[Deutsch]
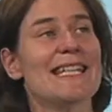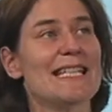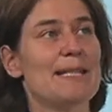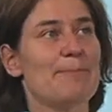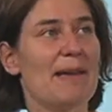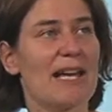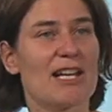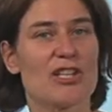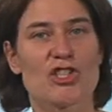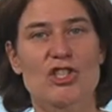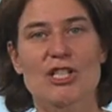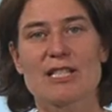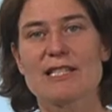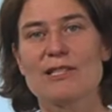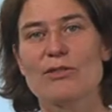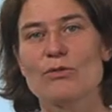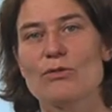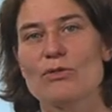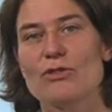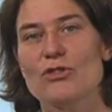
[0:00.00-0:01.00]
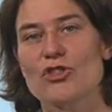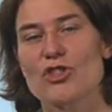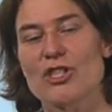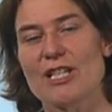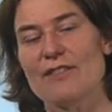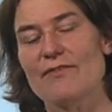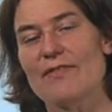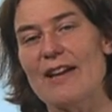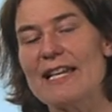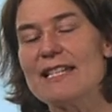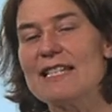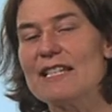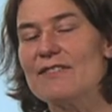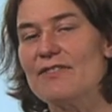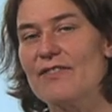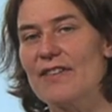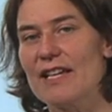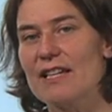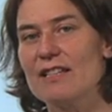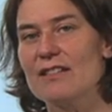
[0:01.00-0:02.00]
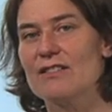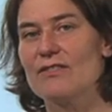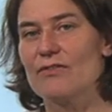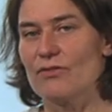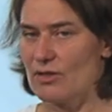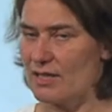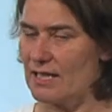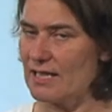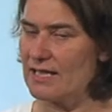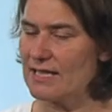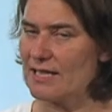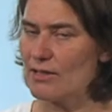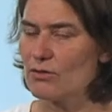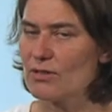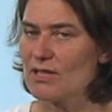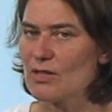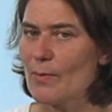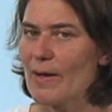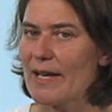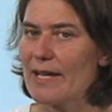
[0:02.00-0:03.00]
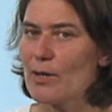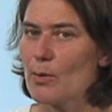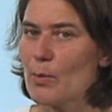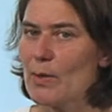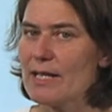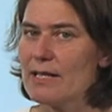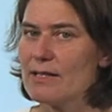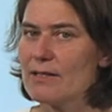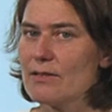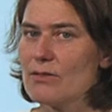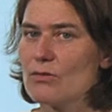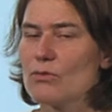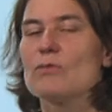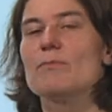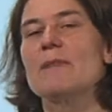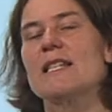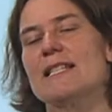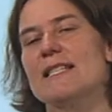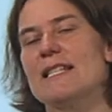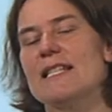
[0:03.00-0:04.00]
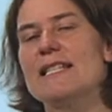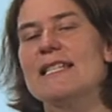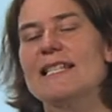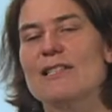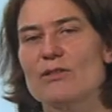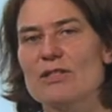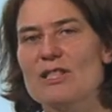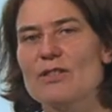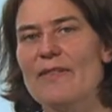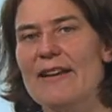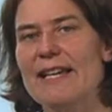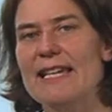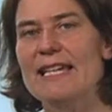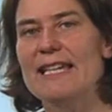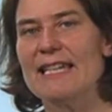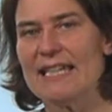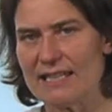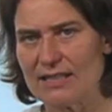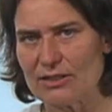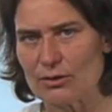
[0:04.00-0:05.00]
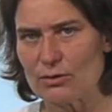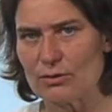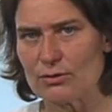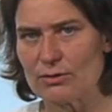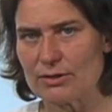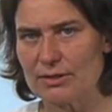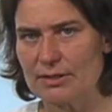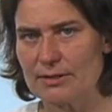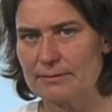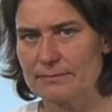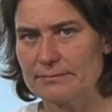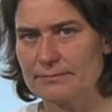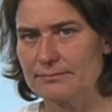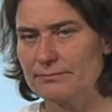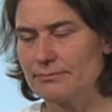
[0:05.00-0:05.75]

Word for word: Die Bergstationen stehen weit entfernt von den CO2-Quellen und messen den CO2-Hintergrund.